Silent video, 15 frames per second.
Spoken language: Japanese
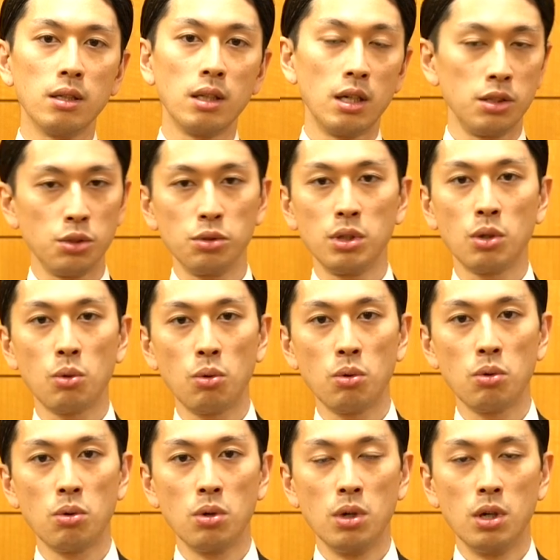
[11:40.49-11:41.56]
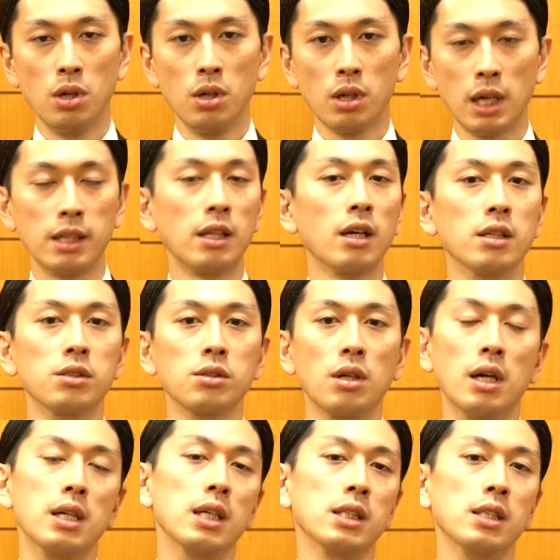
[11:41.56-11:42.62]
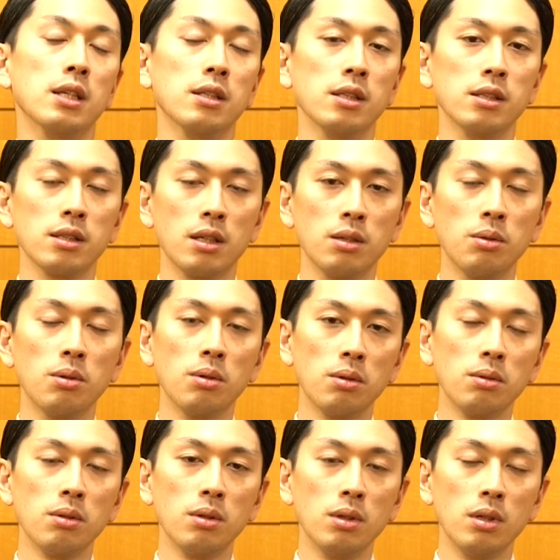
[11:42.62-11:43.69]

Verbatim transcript: 単純にこう型がつく話なんですけど